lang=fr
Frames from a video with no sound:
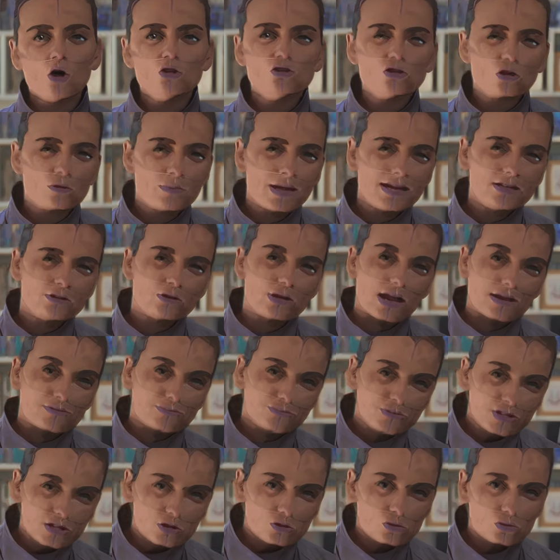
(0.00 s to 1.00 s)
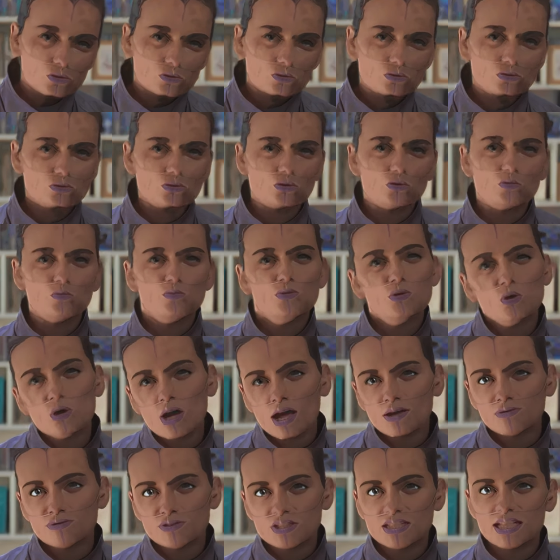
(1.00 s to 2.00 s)
entremêle de la fiction, une
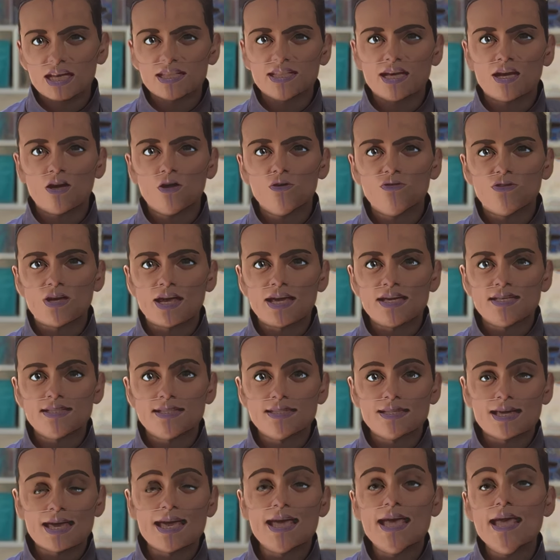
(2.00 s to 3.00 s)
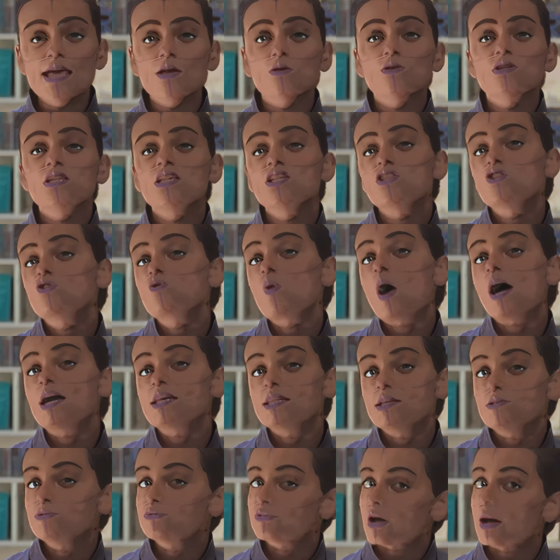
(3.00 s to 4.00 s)
biographie d'Ada Lovelace et une histoire
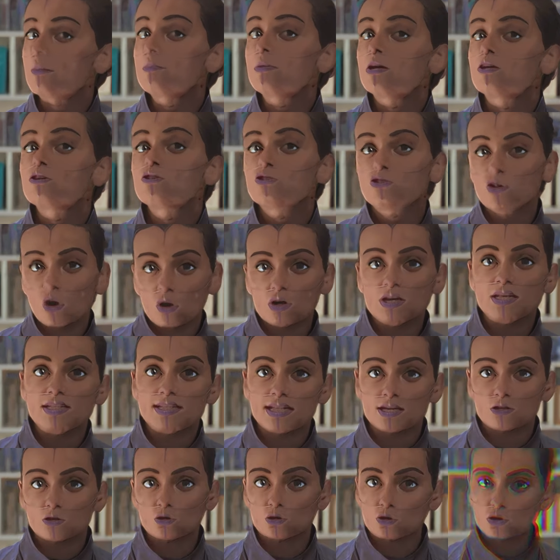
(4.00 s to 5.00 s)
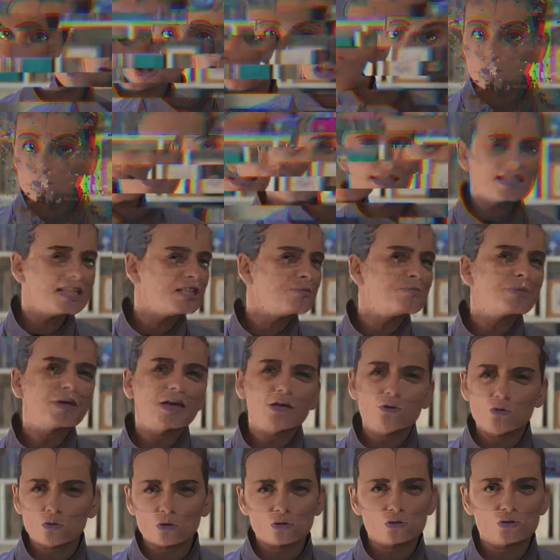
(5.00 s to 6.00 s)
des femmes dans les technologies. C'est une
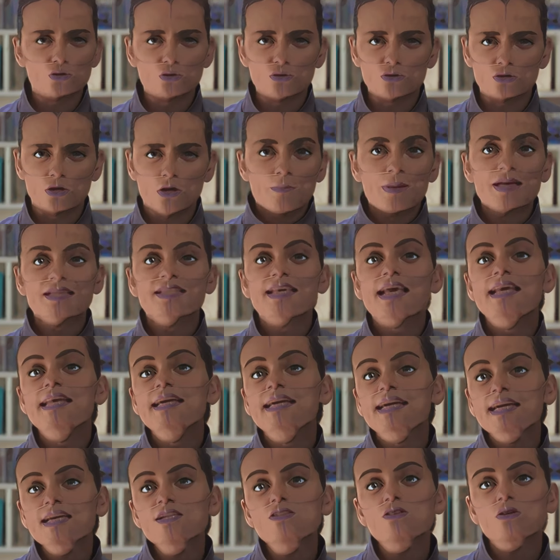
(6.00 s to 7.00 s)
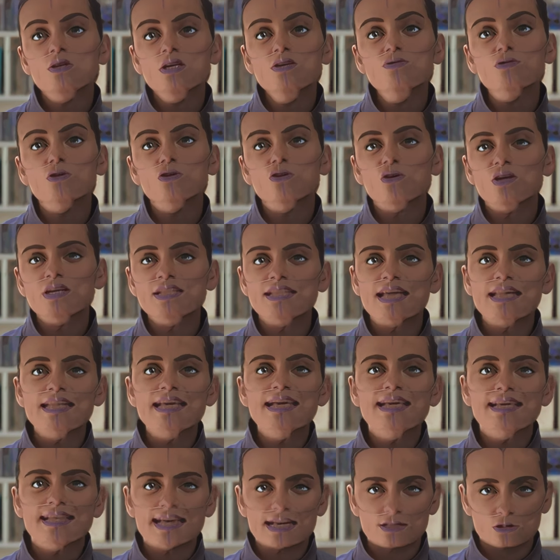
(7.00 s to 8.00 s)
précurseuse, parce qu'elle écrit ce livre dans les
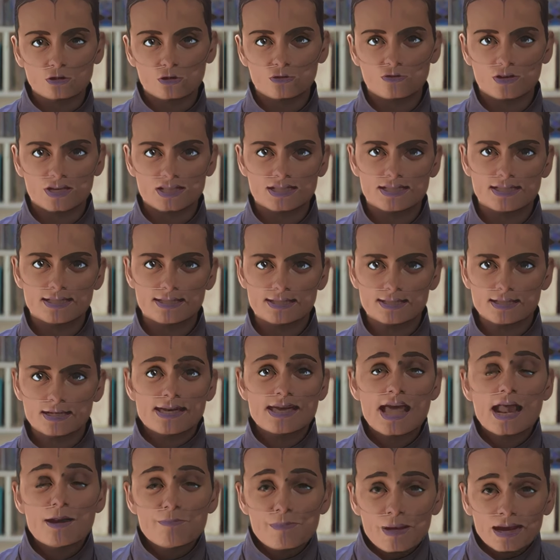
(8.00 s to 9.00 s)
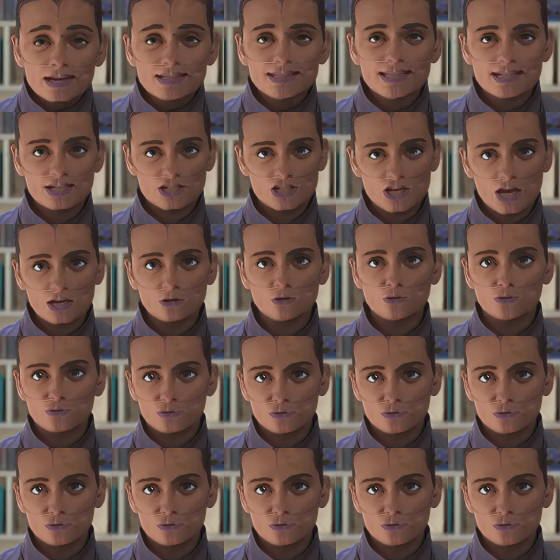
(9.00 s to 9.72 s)
années 90, et elle parle déjà de